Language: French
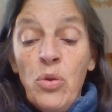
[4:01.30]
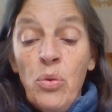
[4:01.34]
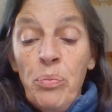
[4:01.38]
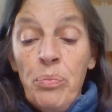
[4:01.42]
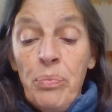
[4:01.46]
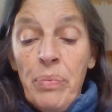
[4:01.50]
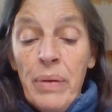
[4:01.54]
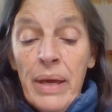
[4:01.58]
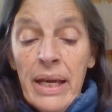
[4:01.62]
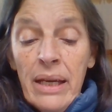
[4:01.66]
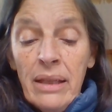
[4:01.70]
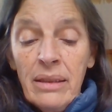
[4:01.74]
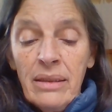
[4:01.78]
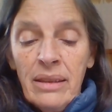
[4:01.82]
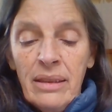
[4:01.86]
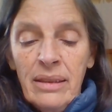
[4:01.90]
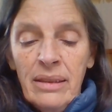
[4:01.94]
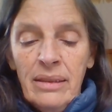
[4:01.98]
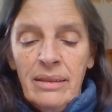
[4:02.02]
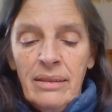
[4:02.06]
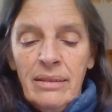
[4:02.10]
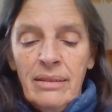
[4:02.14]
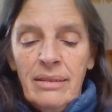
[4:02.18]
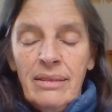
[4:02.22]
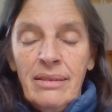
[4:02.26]
perdre,
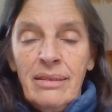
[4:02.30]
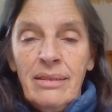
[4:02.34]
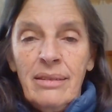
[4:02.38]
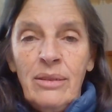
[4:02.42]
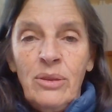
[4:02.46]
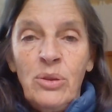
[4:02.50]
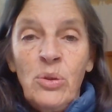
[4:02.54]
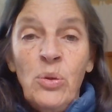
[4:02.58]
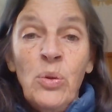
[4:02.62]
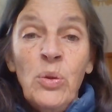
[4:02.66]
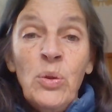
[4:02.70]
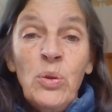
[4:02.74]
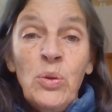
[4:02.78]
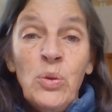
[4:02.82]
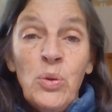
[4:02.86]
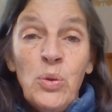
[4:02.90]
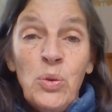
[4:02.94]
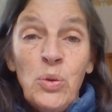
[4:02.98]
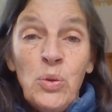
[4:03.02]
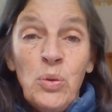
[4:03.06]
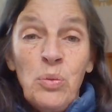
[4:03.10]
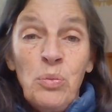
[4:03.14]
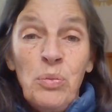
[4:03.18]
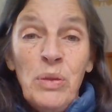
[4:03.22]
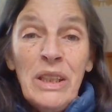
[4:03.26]
donc de
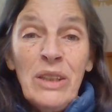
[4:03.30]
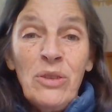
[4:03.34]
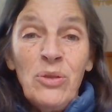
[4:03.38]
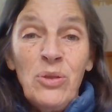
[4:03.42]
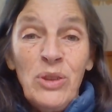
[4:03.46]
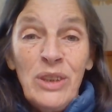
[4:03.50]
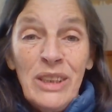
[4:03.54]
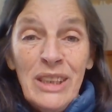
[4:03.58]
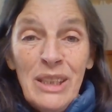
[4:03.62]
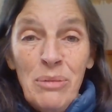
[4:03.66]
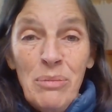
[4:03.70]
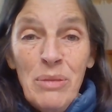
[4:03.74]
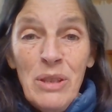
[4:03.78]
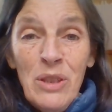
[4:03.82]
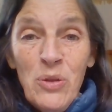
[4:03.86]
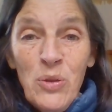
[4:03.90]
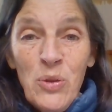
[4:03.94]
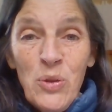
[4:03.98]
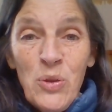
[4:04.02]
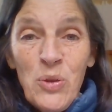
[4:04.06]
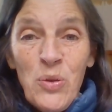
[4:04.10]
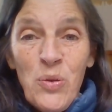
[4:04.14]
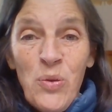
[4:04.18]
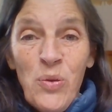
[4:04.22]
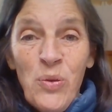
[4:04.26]
subir une
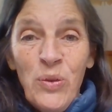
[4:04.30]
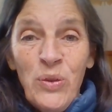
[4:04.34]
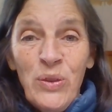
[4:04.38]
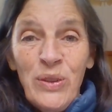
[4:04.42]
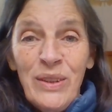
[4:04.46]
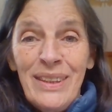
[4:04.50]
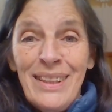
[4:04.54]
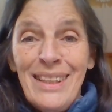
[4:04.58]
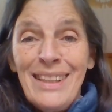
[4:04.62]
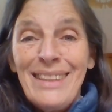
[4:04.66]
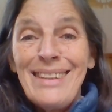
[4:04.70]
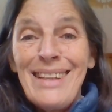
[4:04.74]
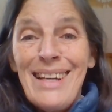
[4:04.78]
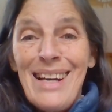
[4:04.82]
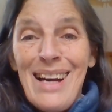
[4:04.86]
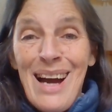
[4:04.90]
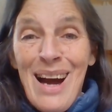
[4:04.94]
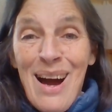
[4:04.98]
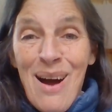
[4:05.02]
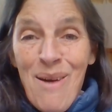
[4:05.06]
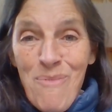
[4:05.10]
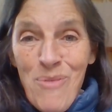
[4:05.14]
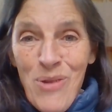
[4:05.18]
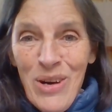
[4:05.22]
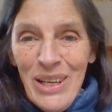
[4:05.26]
diminution, d'être
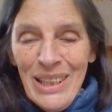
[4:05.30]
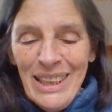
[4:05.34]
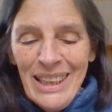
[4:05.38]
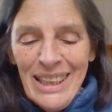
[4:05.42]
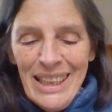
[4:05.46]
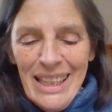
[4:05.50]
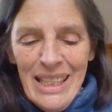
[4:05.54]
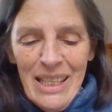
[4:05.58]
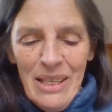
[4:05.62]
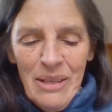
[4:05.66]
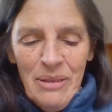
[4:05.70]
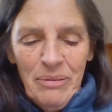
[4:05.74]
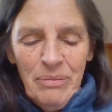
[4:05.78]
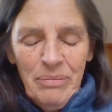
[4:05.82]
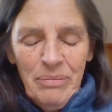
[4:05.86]
amoindri.